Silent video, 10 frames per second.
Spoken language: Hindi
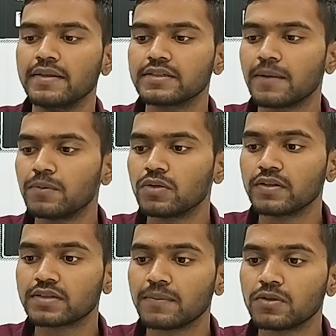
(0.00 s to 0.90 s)
एज ए कैप्टन
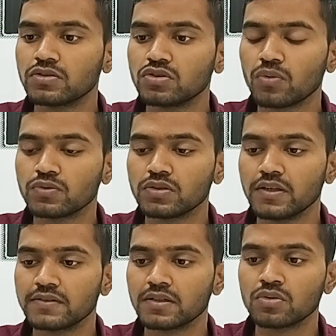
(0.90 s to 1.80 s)
वाइस कैप्टन से ऑप्शन
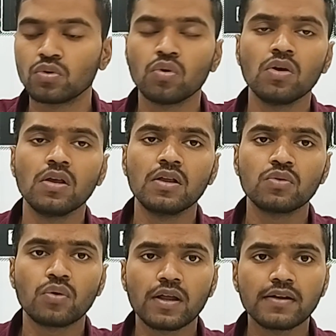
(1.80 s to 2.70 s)
देख सकते हो
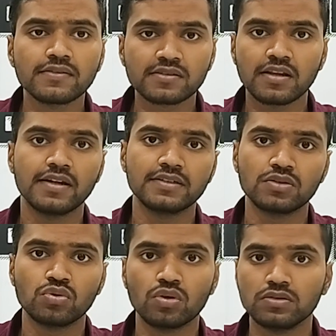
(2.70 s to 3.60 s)
थोड़ा रिस्क लेना
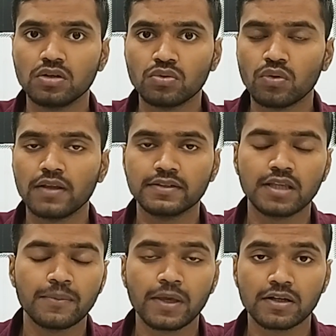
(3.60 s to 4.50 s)
चाहते हो तो हजरतुल्ला
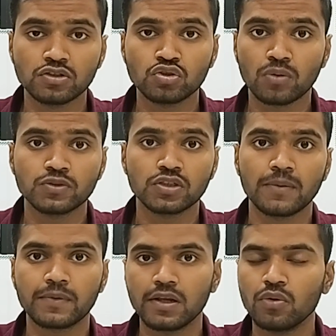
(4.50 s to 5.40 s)
जजाई भी एक अच्छा ऑप्शन
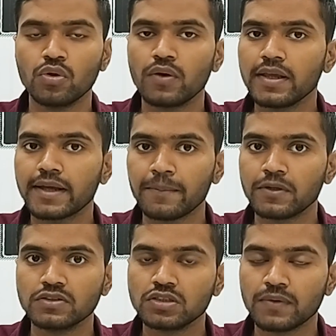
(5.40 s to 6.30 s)
आपके लिए होने वाला है
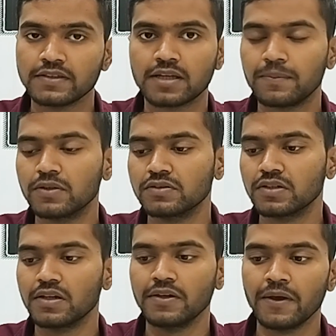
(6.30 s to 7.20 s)
कैप्टनसी वाइस कैप्टनसी
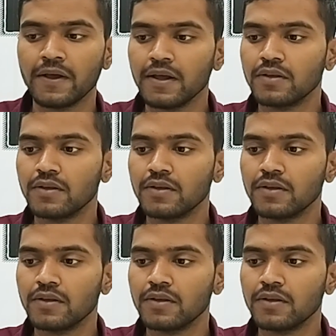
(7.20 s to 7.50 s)
के लिए